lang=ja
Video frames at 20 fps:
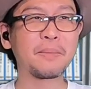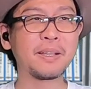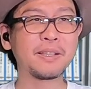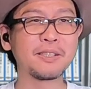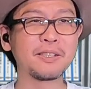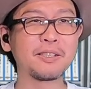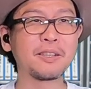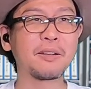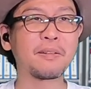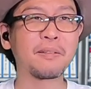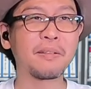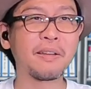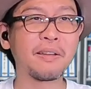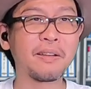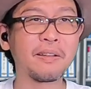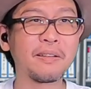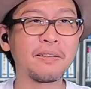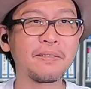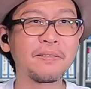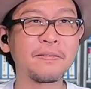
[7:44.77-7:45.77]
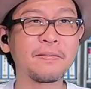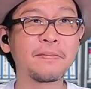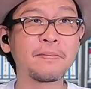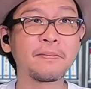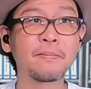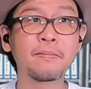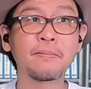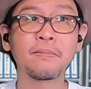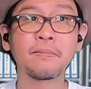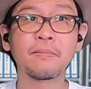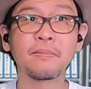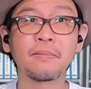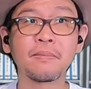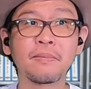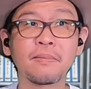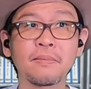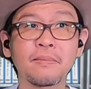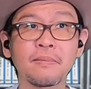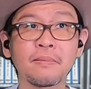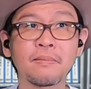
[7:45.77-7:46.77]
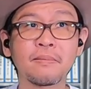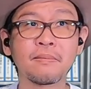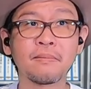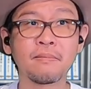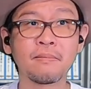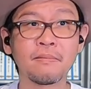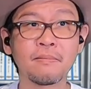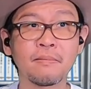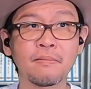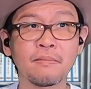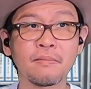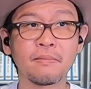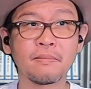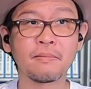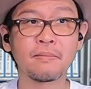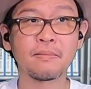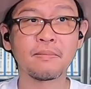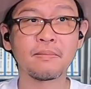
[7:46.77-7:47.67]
メンツだよね。うん。